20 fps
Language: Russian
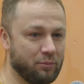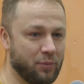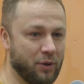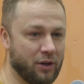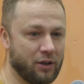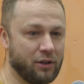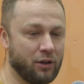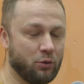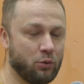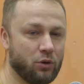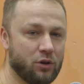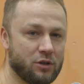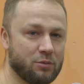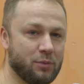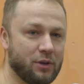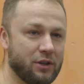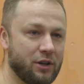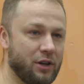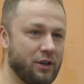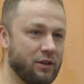пока такое
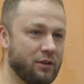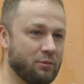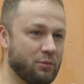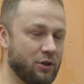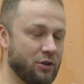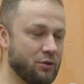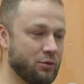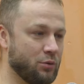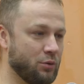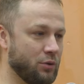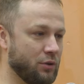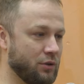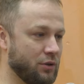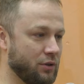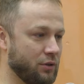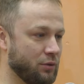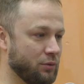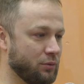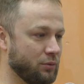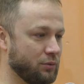рассмотрение происходит,
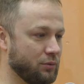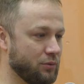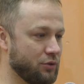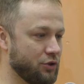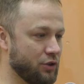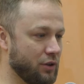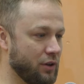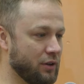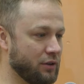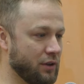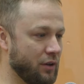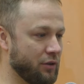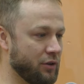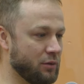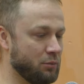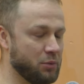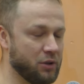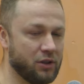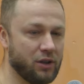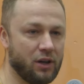ну, человек,
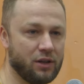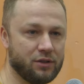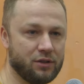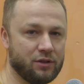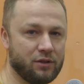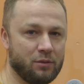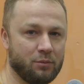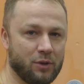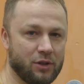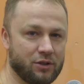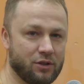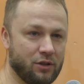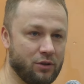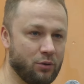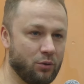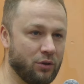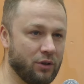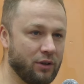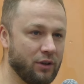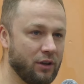наверное, пытается заниматься
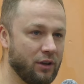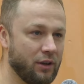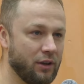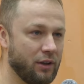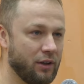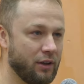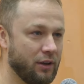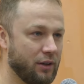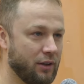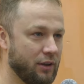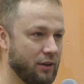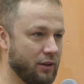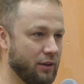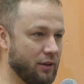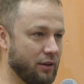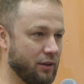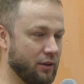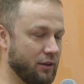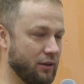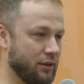йогой,
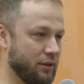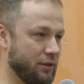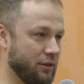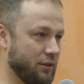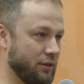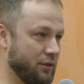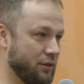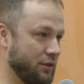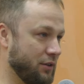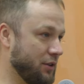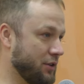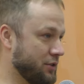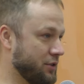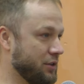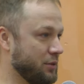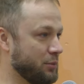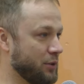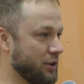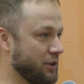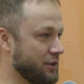а не
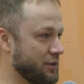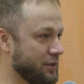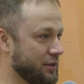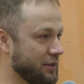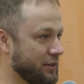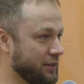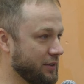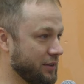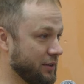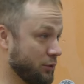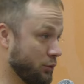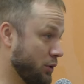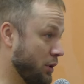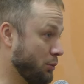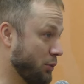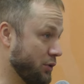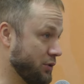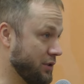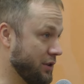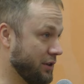занимается, ну, на
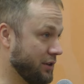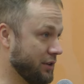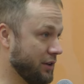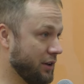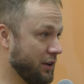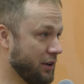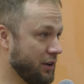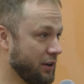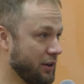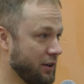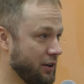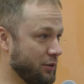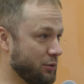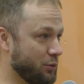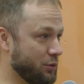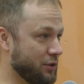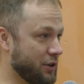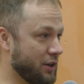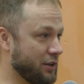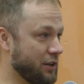мой взгляд.
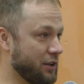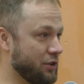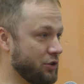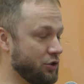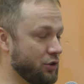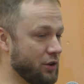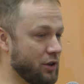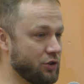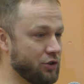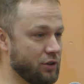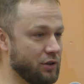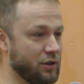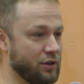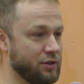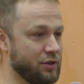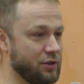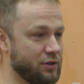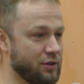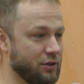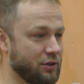Вот когда начинаешь
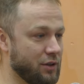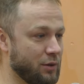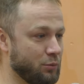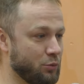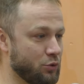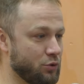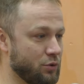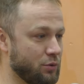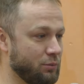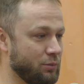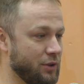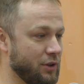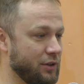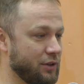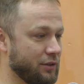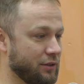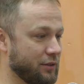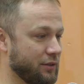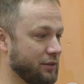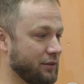относиться к тому, что,
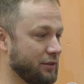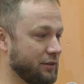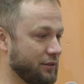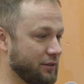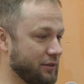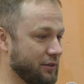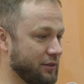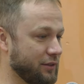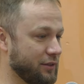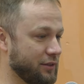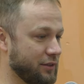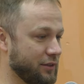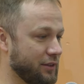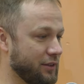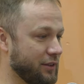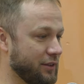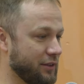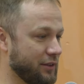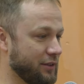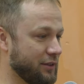блин,
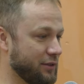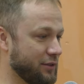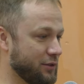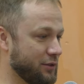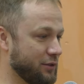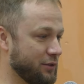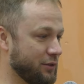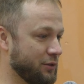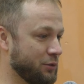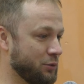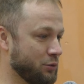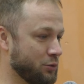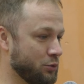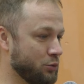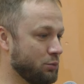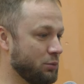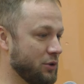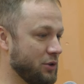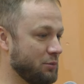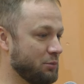а, ну,
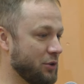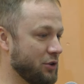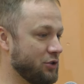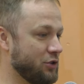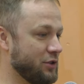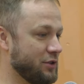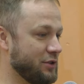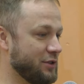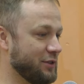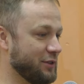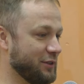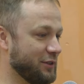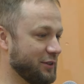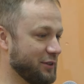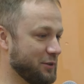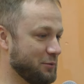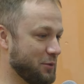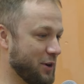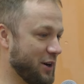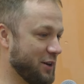зубы не почистил,
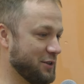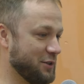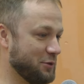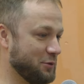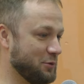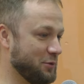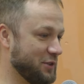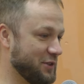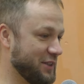а практику не